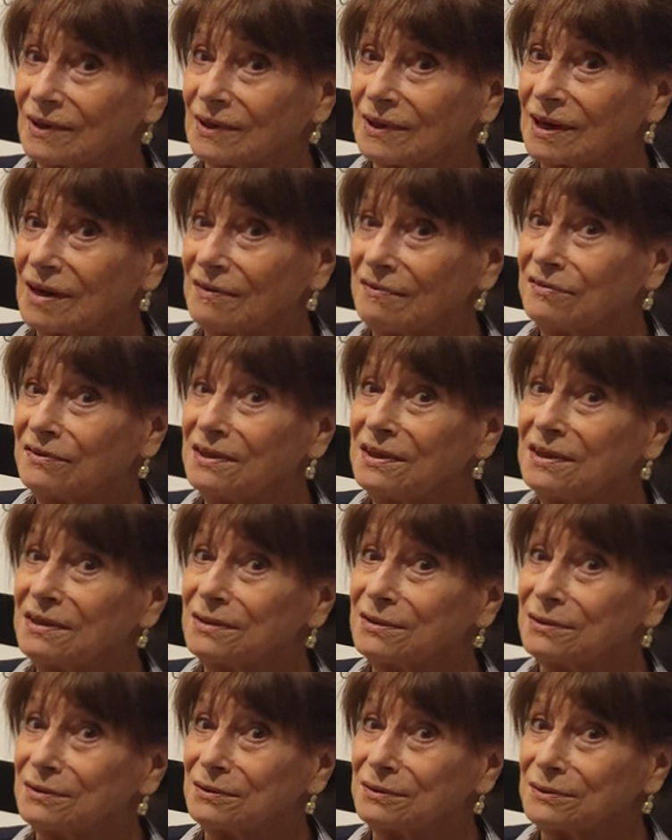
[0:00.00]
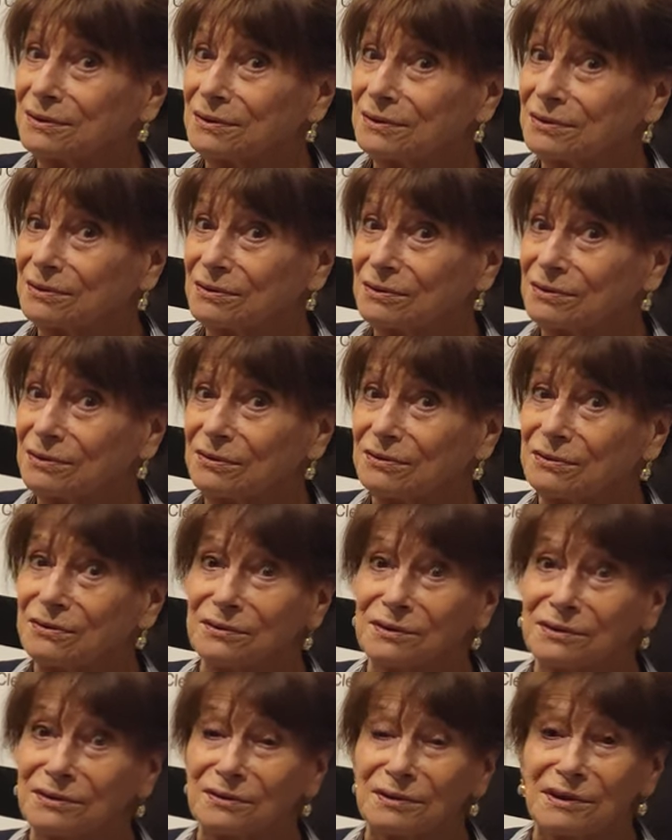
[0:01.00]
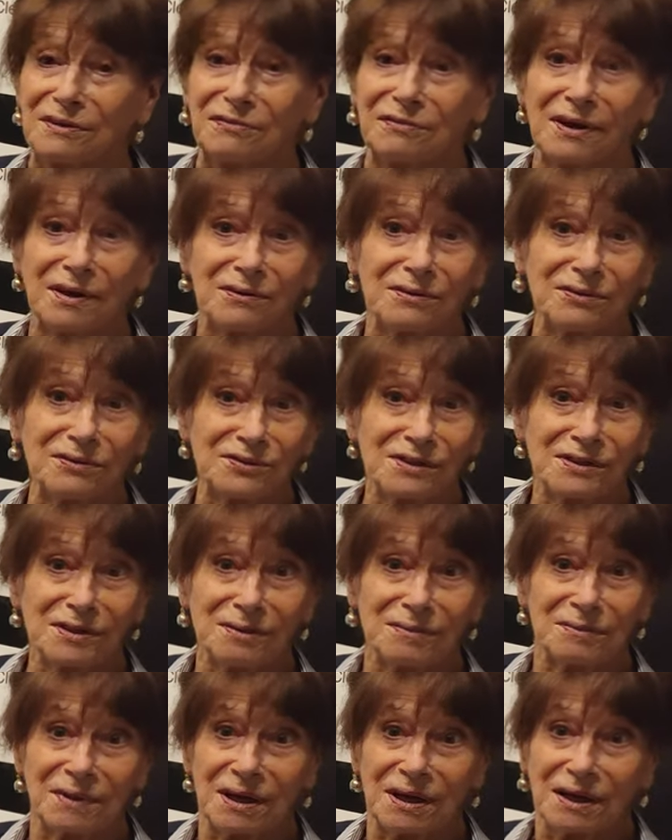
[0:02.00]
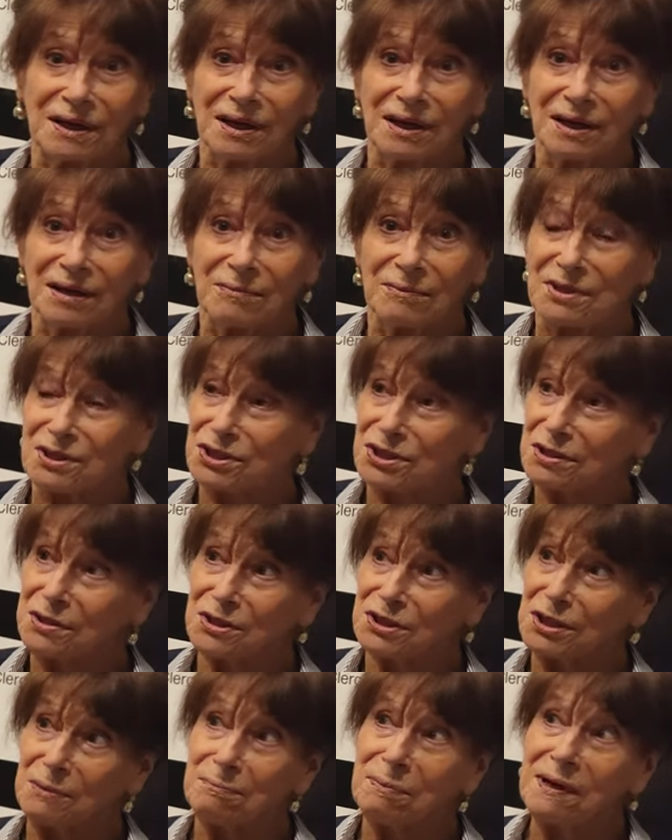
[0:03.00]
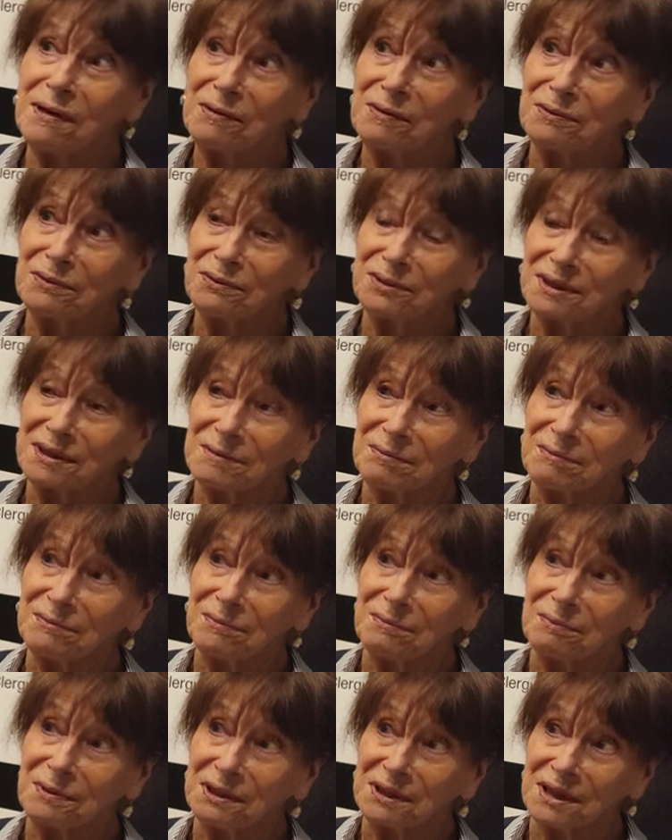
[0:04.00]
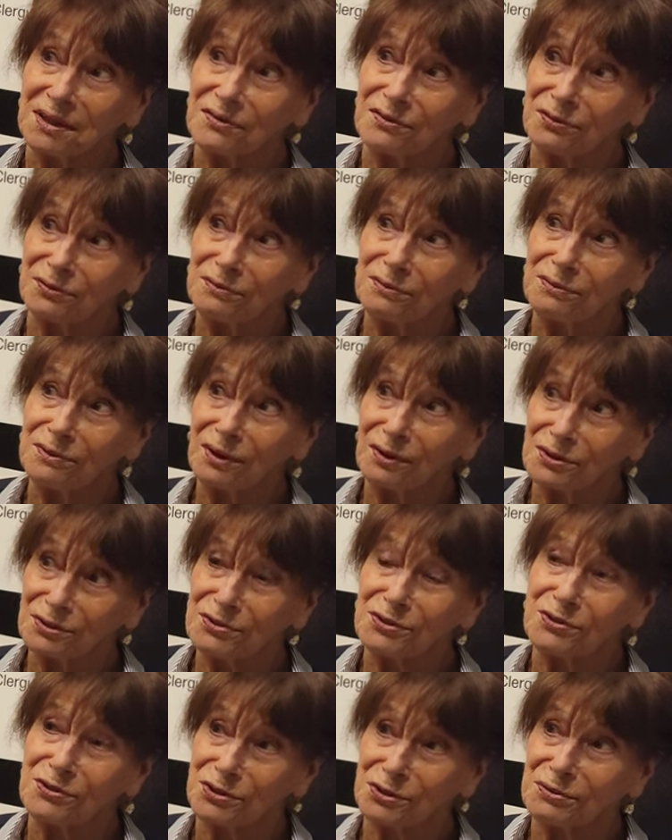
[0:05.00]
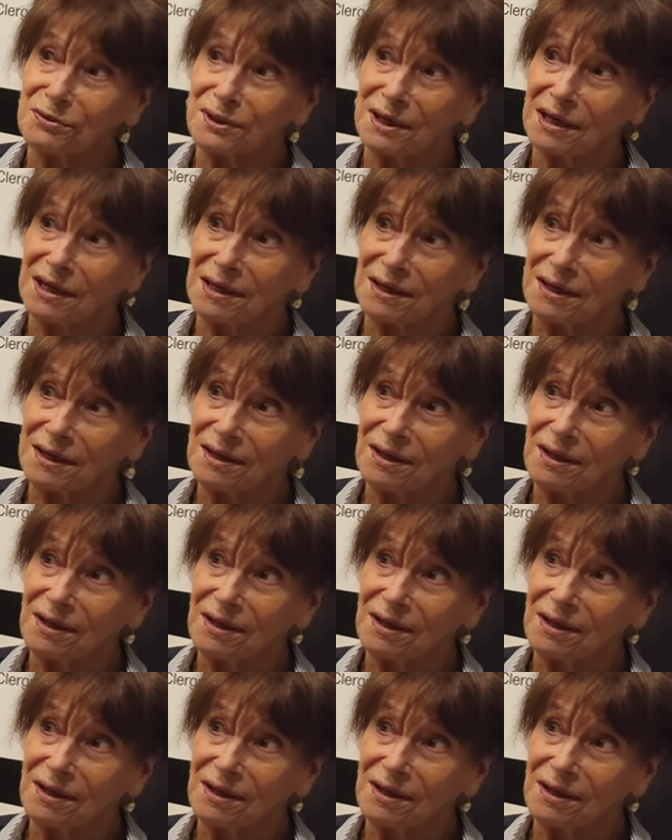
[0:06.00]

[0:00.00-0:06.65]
ravi de, les voir ensemble. Mais je n'ai pas rencontré Picasso ce jour-là.